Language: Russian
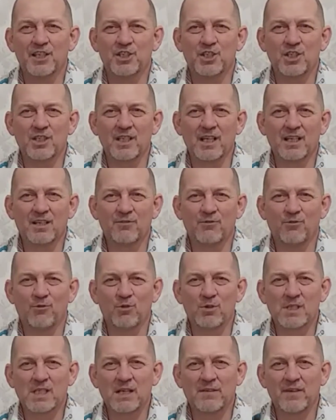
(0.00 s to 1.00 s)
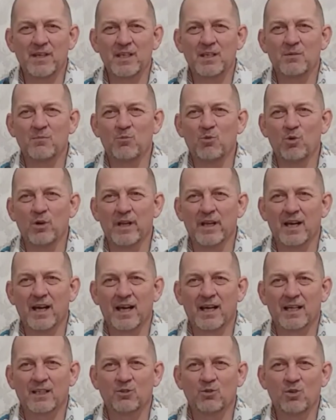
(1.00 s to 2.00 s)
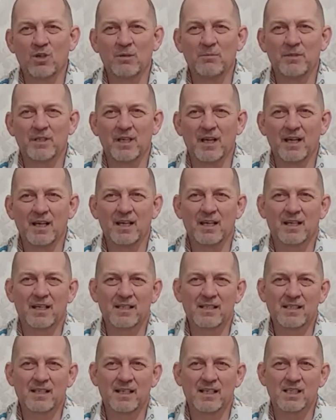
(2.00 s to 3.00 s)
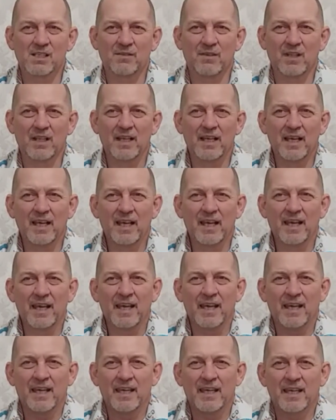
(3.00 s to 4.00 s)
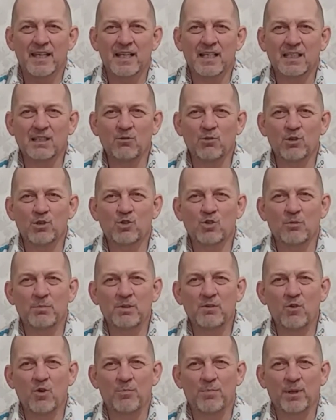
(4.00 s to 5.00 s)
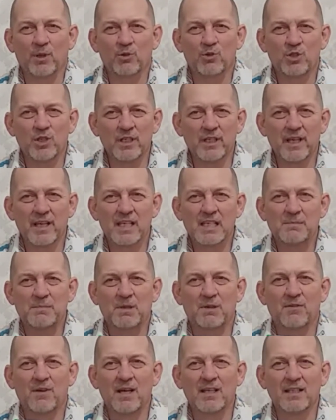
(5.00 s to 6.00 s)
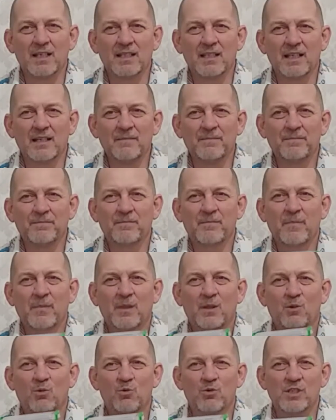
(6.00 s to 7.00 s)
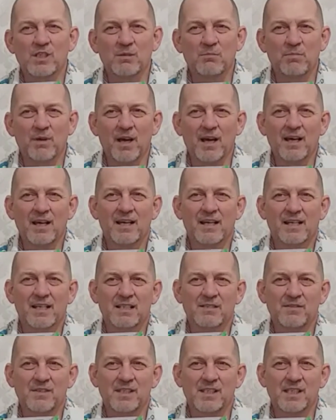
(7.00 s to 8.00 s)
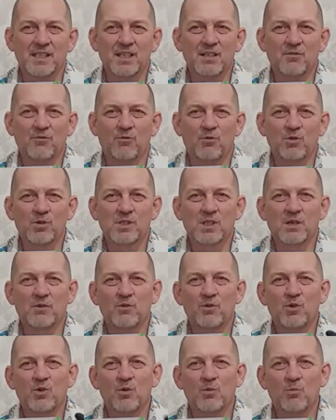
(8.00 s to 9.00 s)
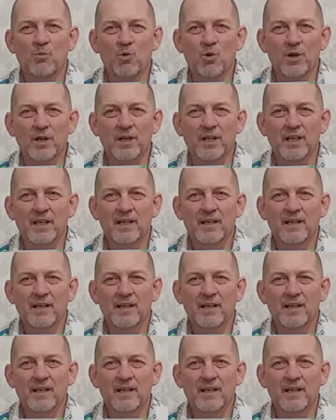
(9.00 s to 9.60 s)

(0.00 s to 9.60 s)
личинок восковой моли, о котором я рассказывал. И для того, чтобы его получить, сперва надо у себя развести восковую моль.